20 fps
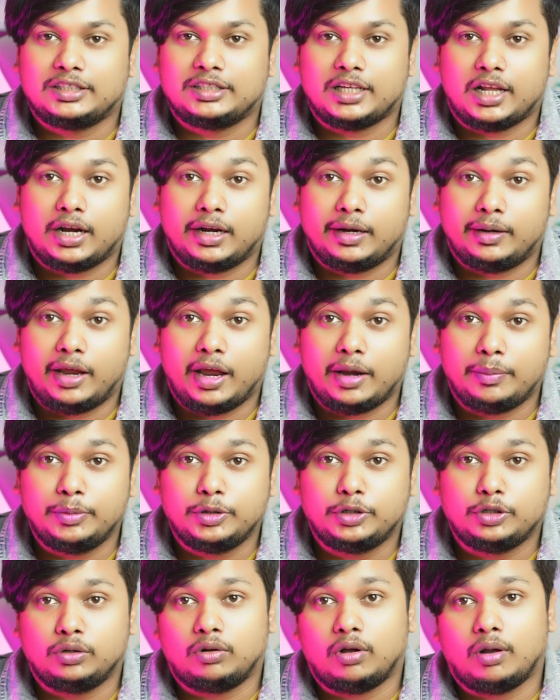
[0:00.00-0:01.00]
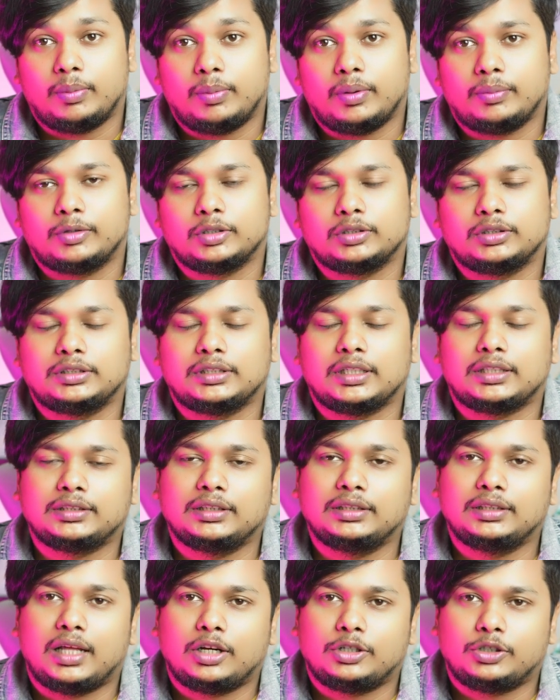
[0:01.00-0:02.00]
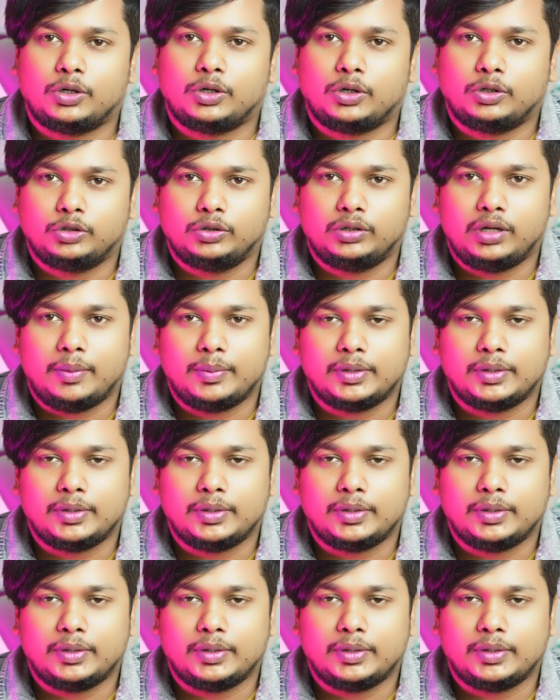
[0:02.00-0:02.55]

যারা অ্যাডমিশন কনফার্ম করতে চাচ্ছেন তারা সরাসরি